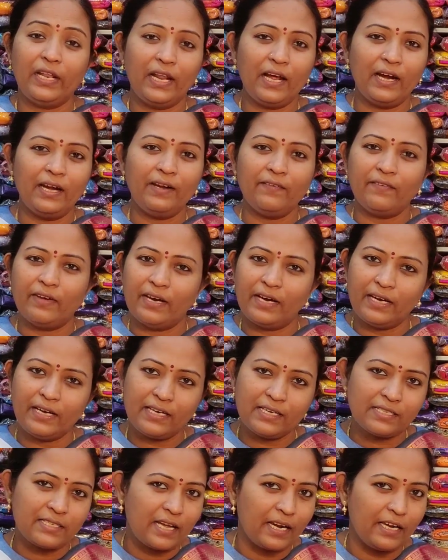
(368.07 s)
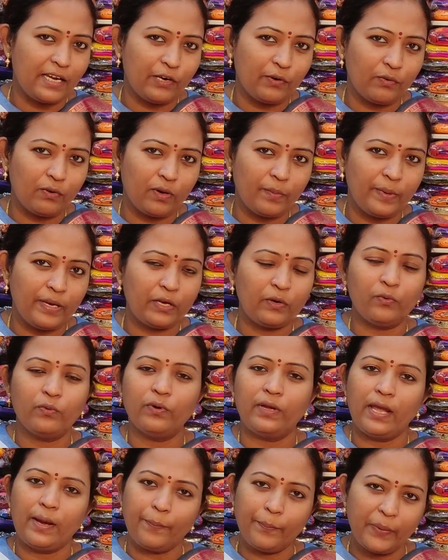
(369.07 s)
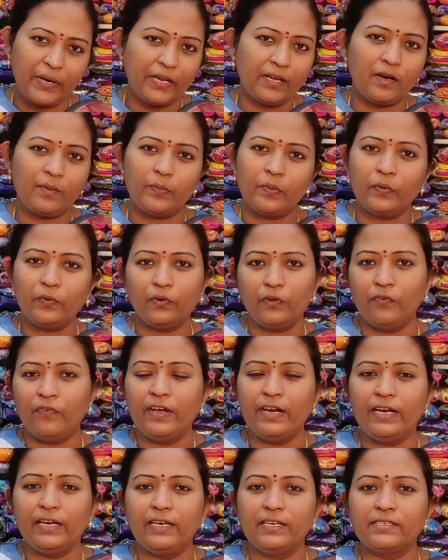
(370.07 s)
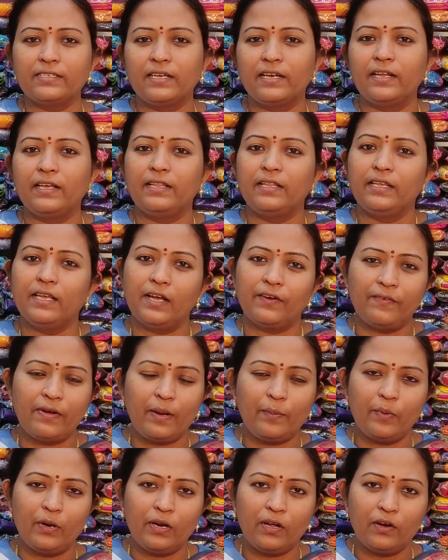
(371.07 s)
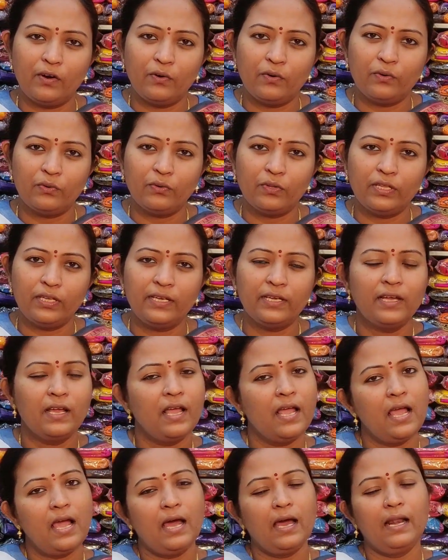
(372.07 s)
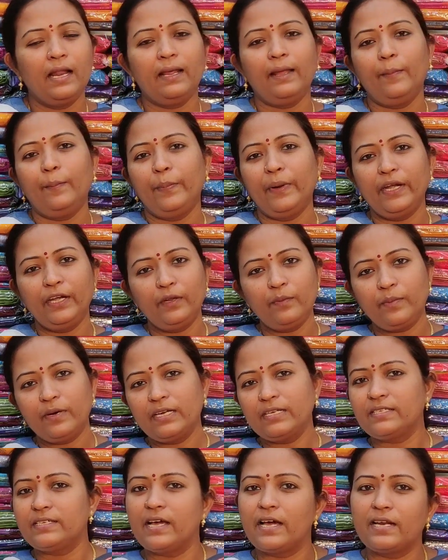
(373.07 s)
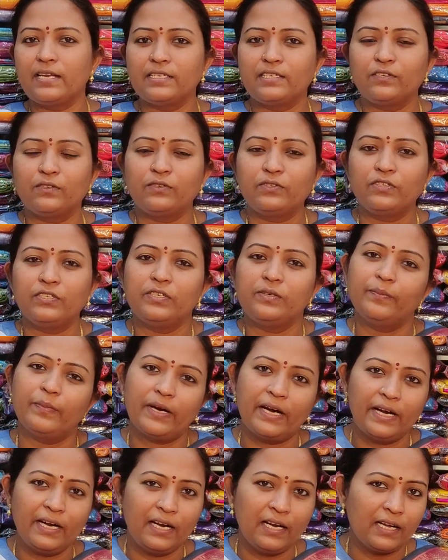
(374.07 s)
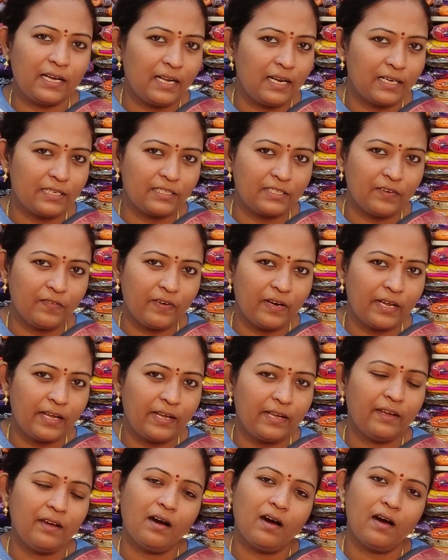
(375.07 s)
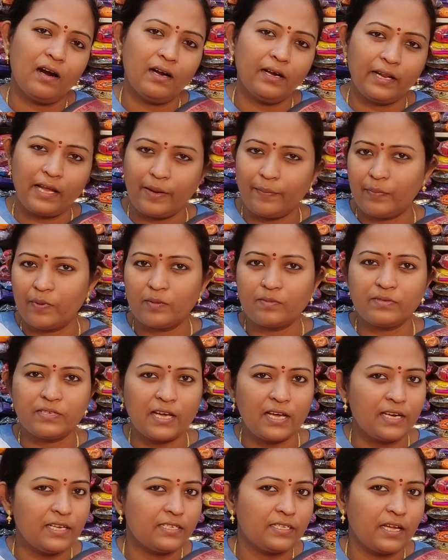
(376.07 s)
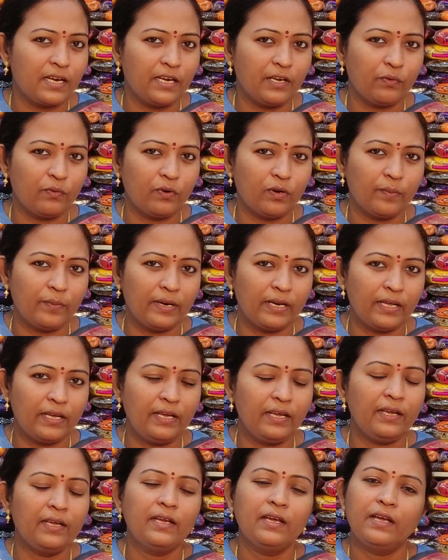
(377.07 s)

ఇలాంటి వెరైటీస్ అన్నీ కూడా మీకు ఎప్పటికప్పుడు న్యూ వెరైటీస్ అనేది అవైలబుల్గా ఉంటుంది అలాగే పెట్టుబడి శారీస్ నుంచి బ్రైడల్ కలెక్షన్ వరకు ఆల్ టైప్ ఆఫ్ శారీస్ అన్నీ కూడా మనకి